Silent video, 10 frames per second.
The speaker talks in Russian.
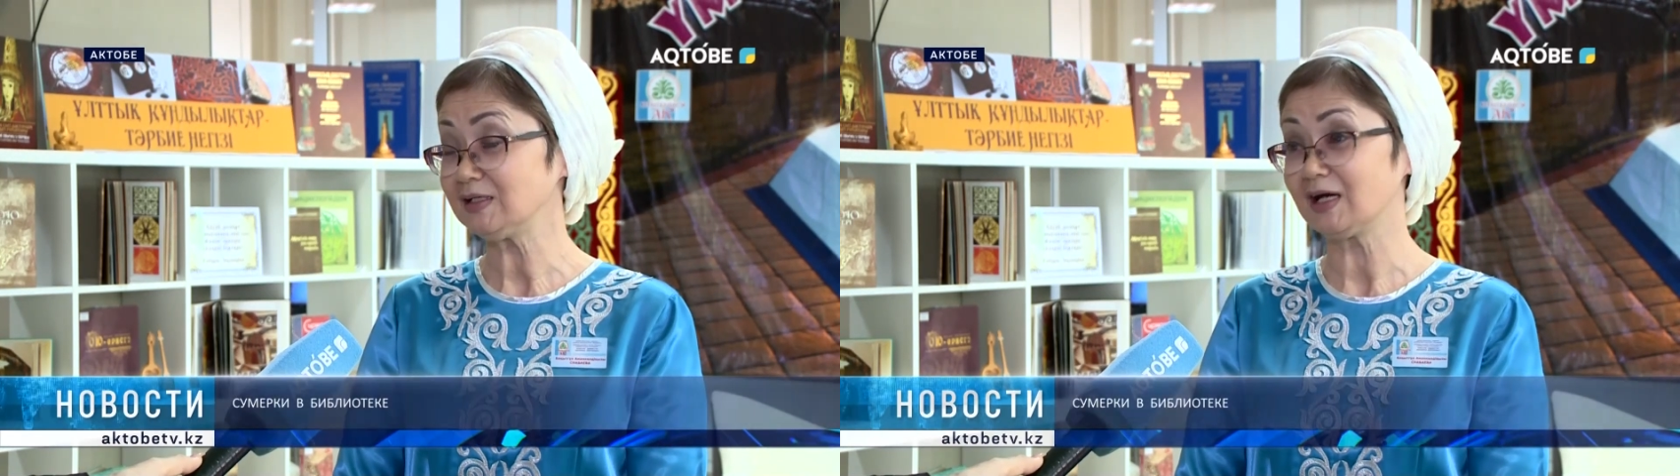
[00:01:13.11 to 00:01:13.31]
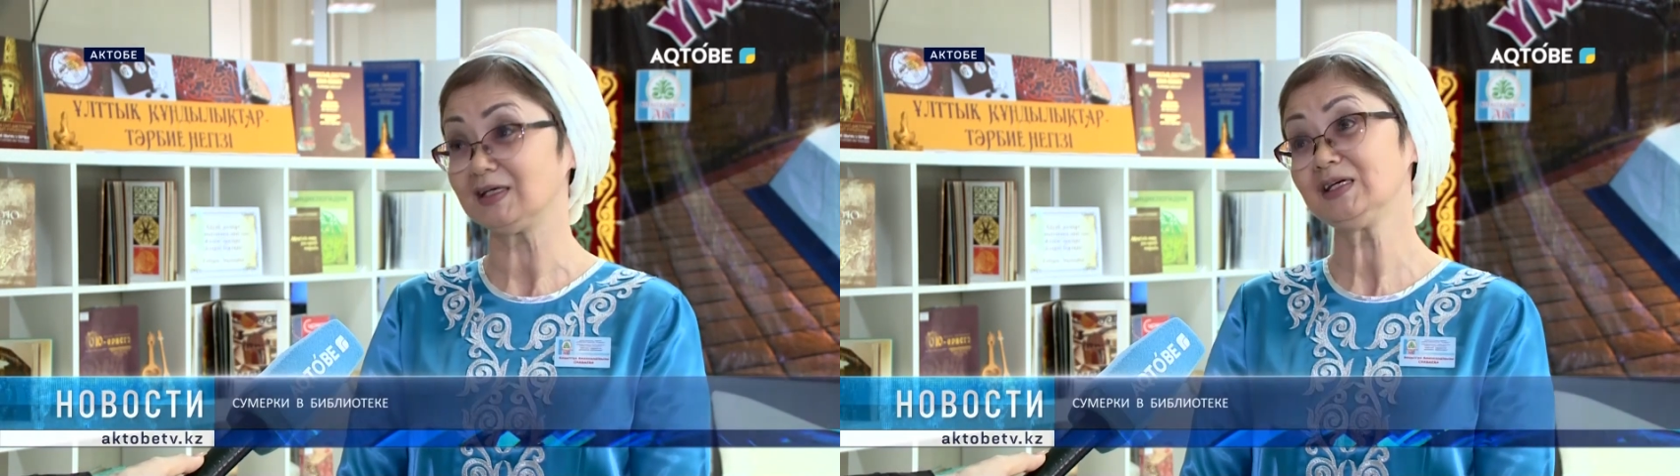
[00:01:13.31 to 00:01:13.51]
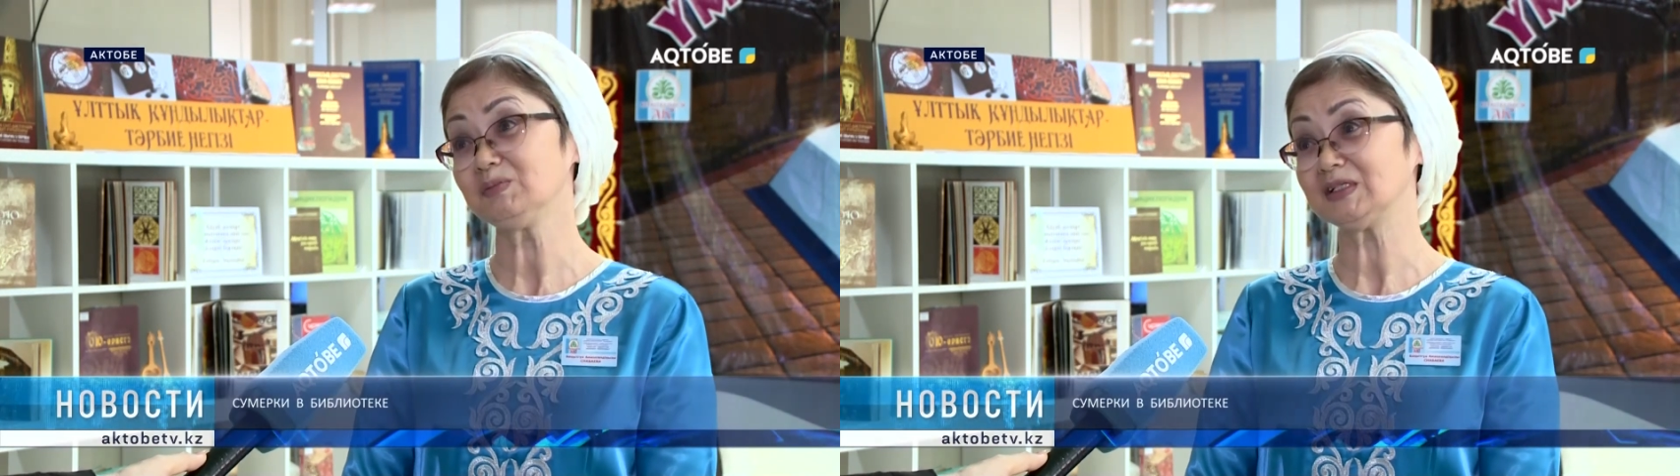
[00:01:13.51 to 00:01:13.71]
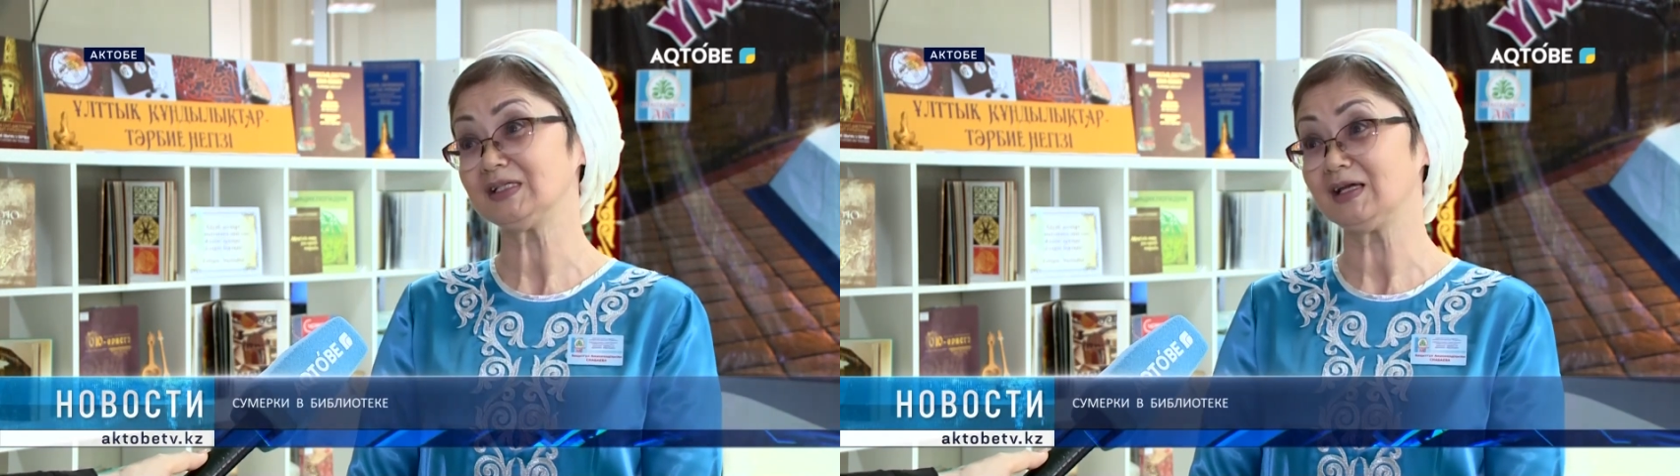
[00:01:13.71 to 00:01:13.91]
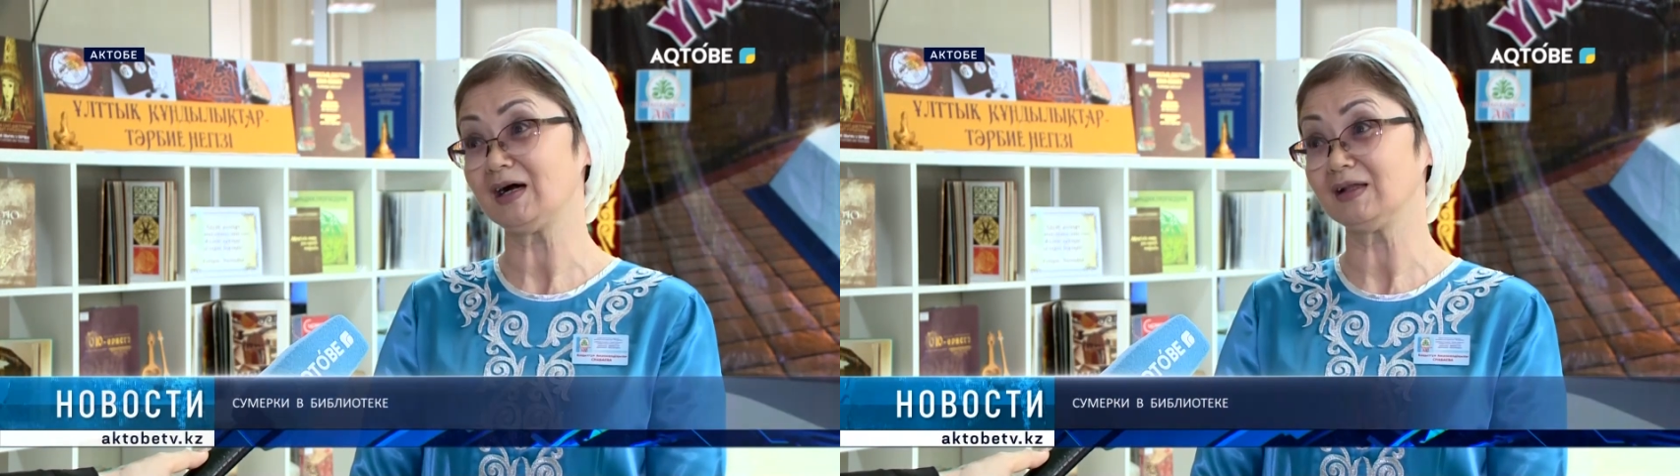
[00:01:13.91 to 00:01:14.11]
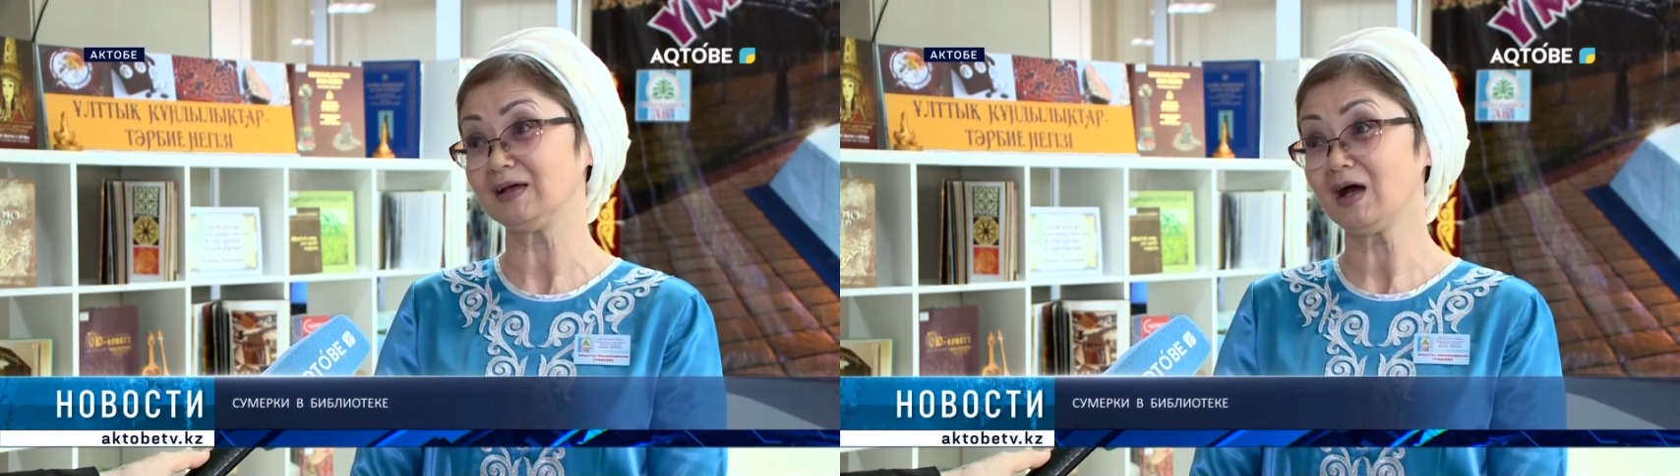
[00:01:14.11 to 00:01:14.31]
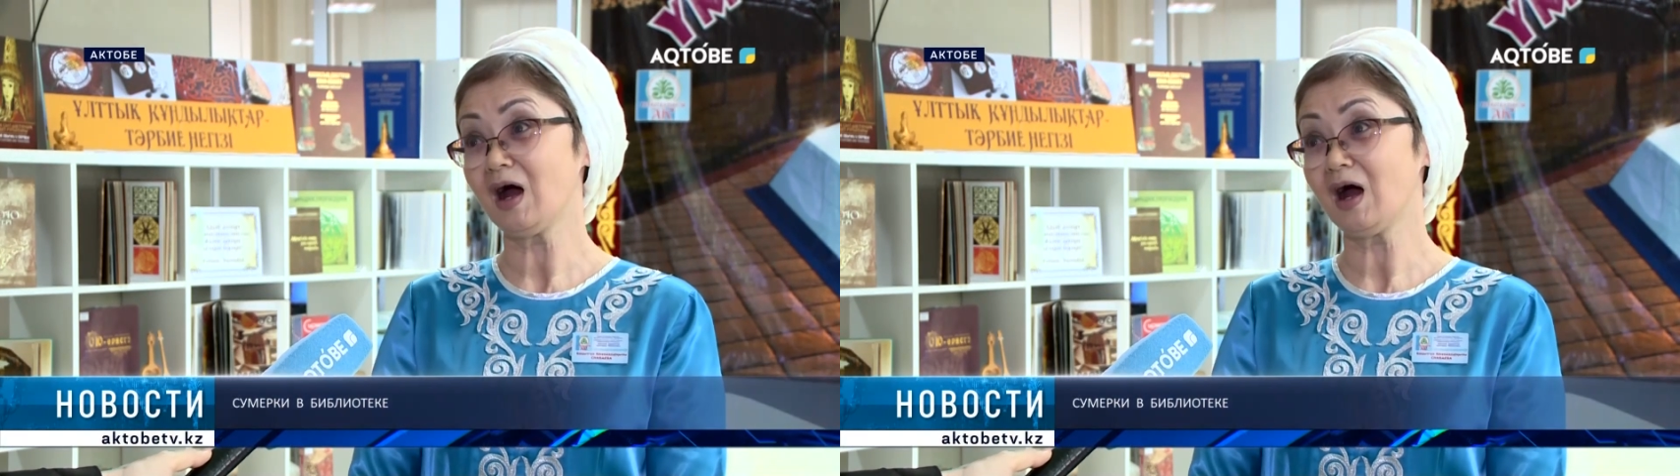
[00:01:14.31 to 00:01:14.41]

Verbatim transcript: какие материалы.